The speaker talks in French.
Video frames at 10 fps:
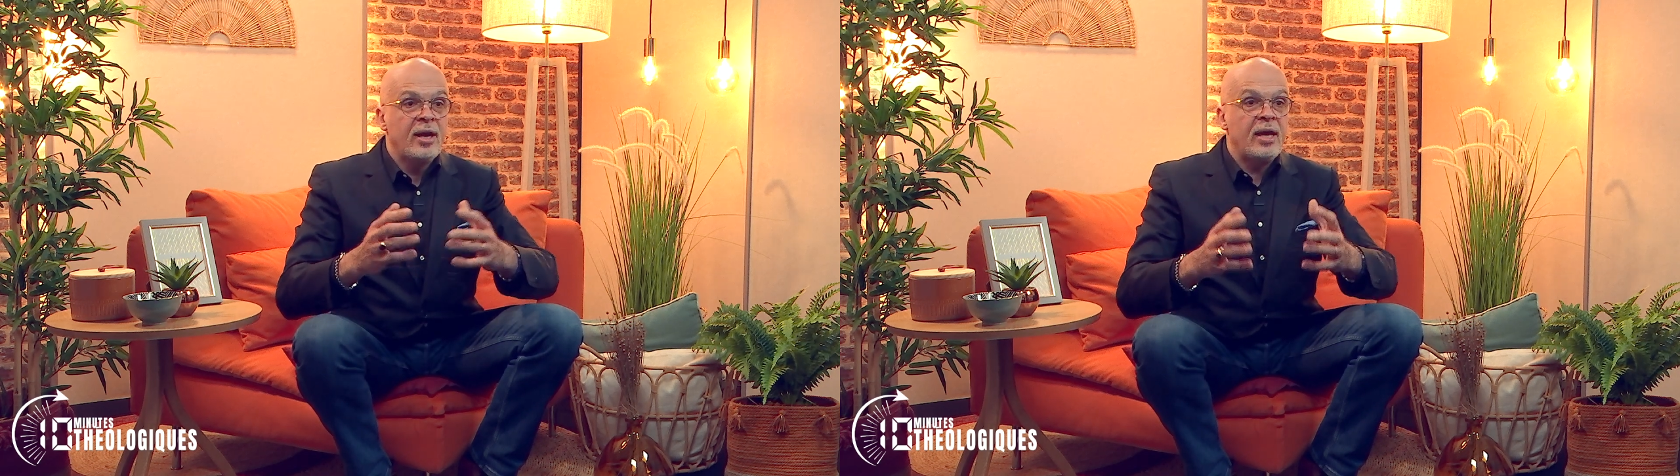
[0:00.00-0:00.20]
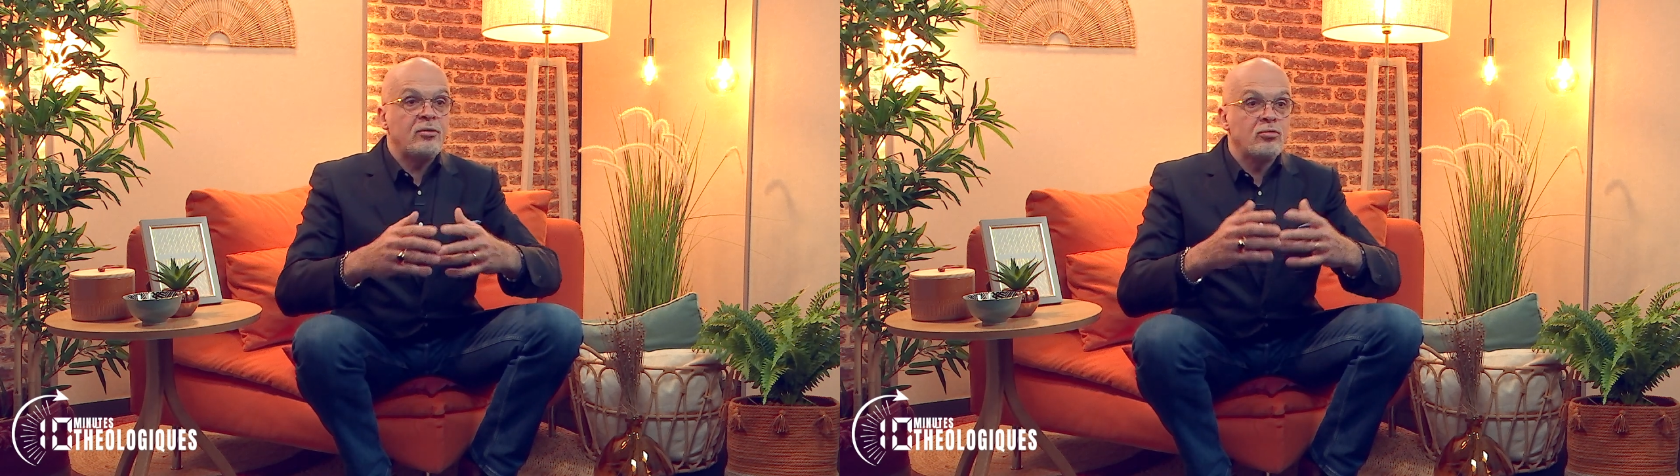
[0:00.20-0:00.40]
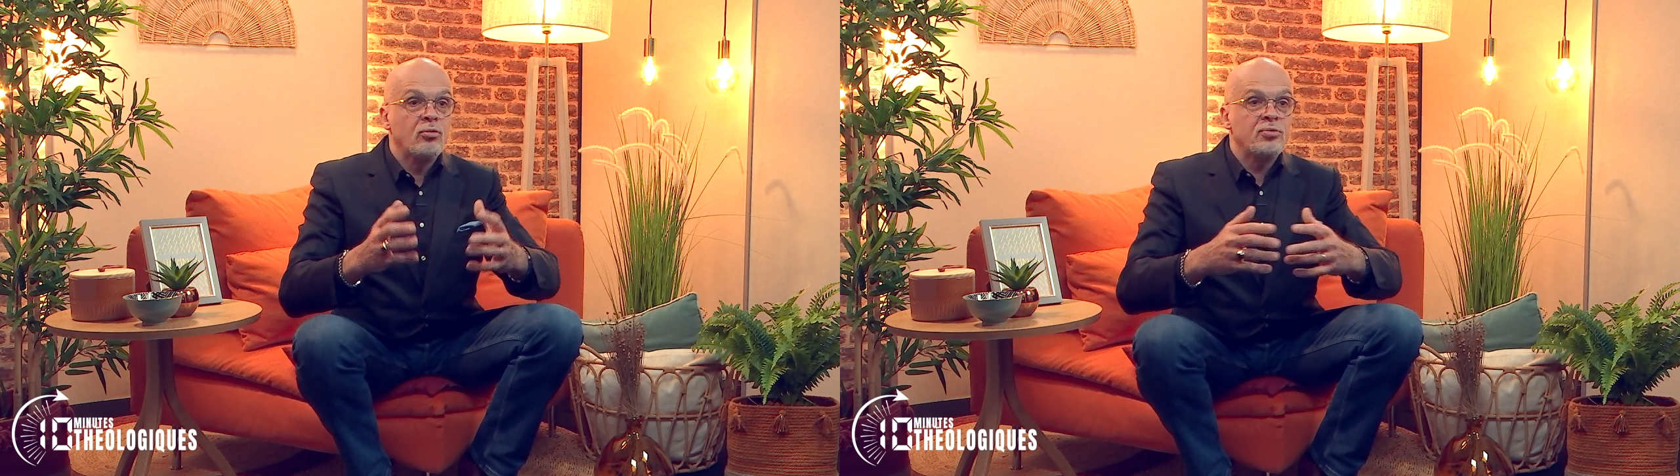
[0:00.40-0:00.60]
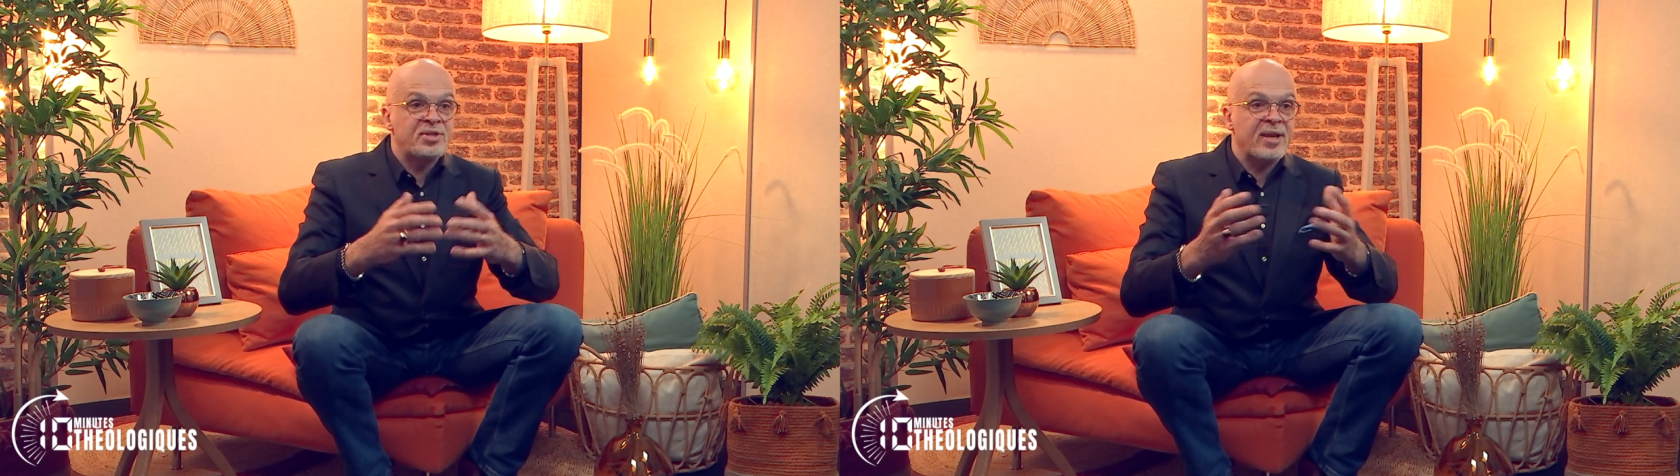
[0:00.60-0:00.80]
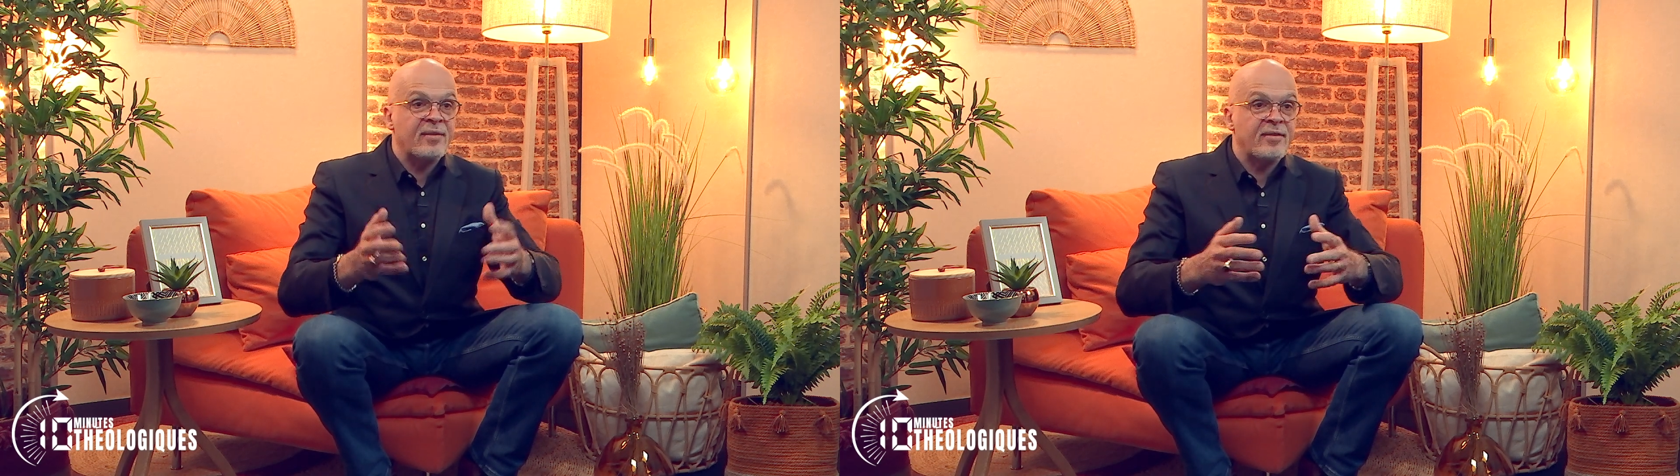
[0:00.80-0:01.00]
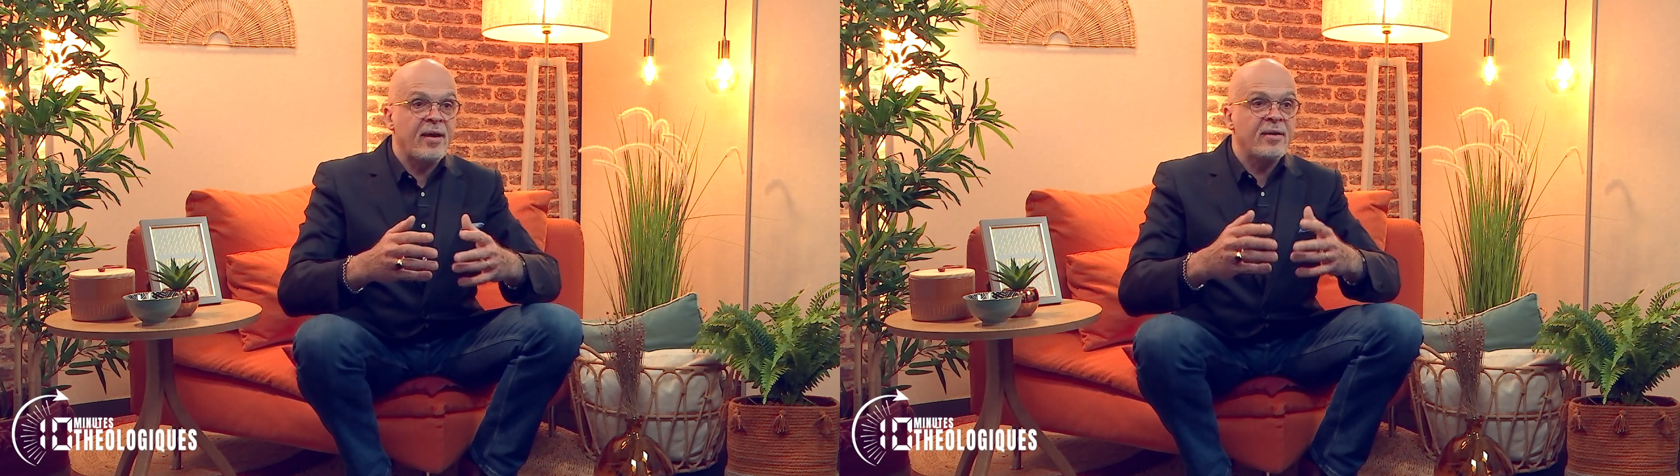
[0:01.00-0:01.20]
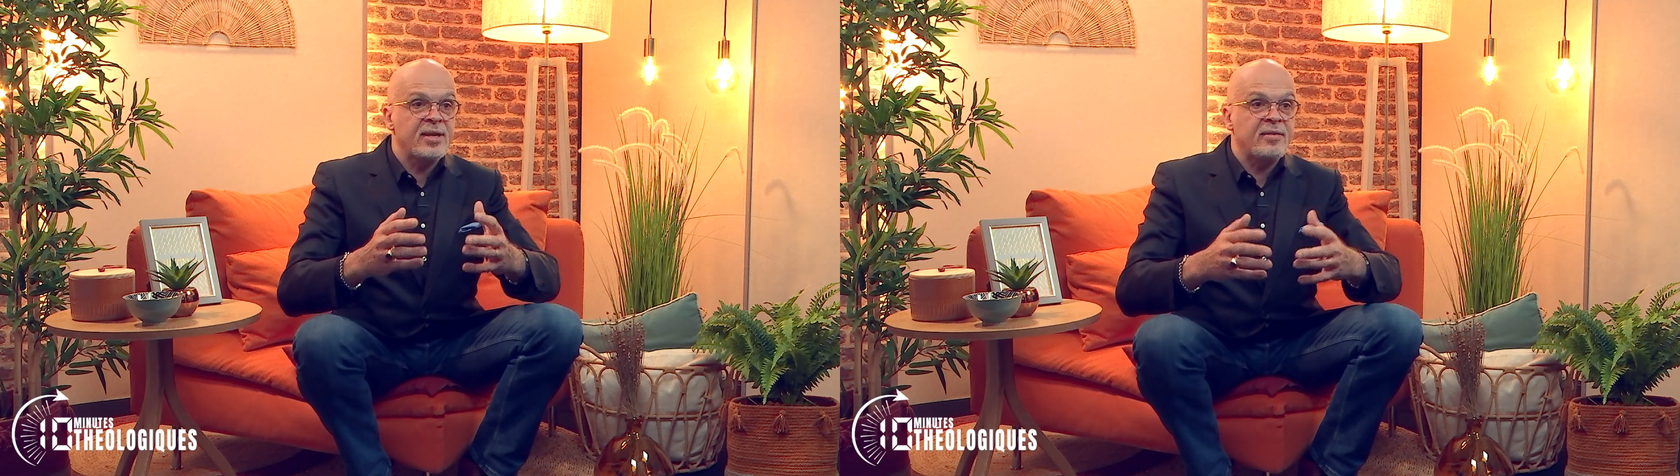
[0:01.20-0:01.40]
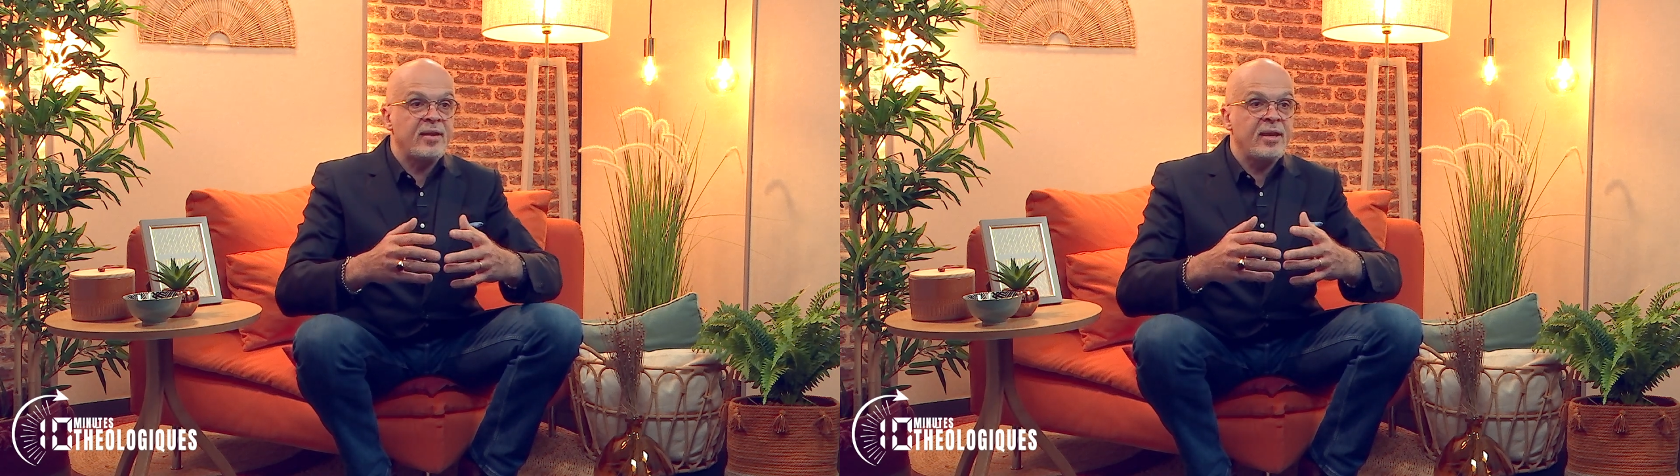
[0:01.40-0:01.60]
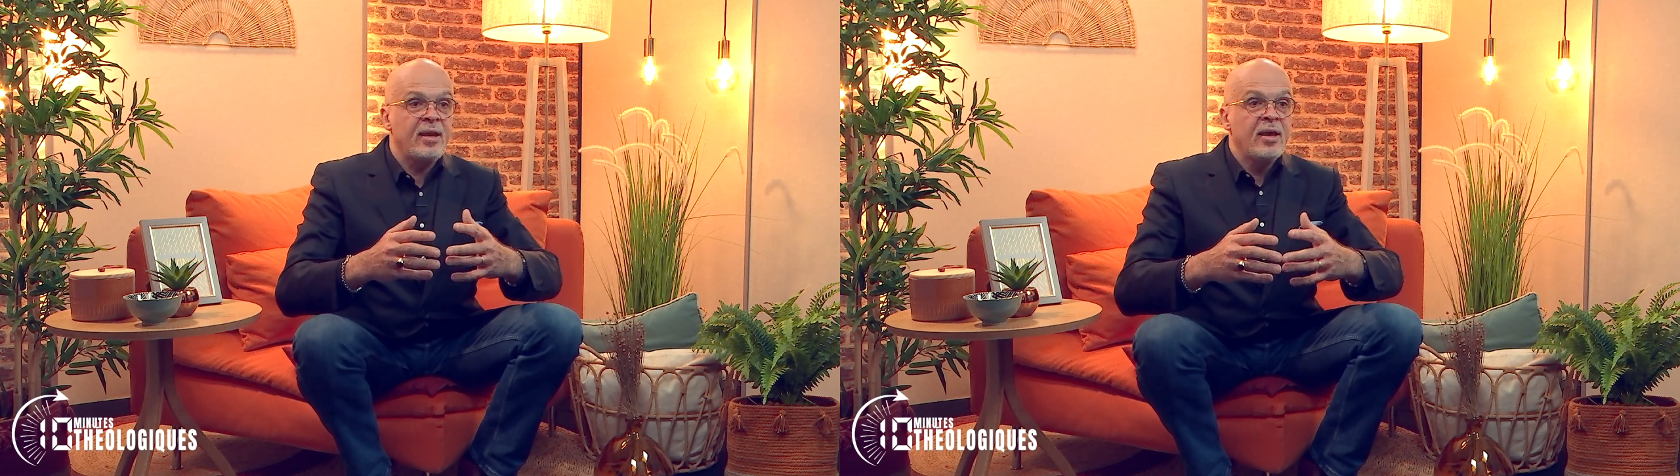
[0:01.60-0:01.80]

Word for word: et dont certains étaient